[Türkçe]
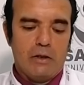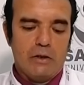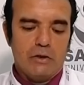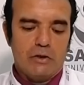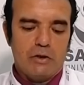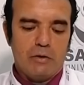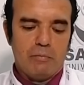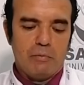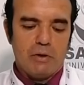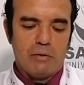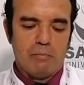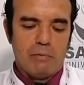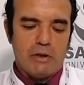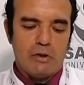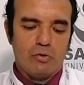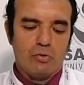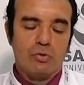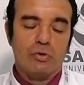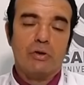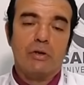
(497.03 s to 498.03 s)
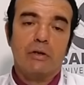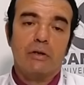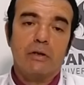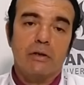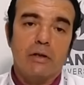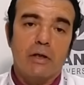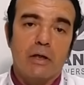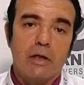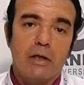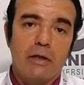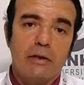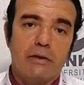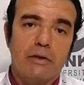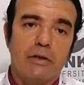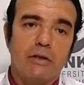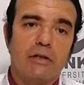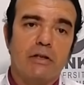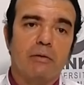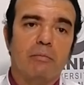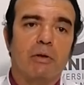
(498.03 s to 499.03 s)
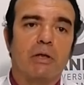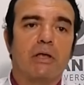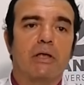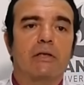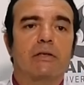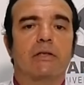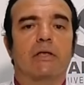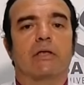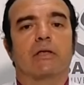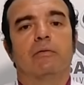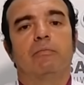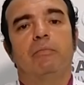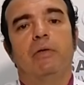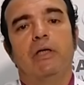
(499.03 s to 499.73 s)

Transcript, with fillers: Şimdi menisküs yırtın tahlili içerisine bakarsak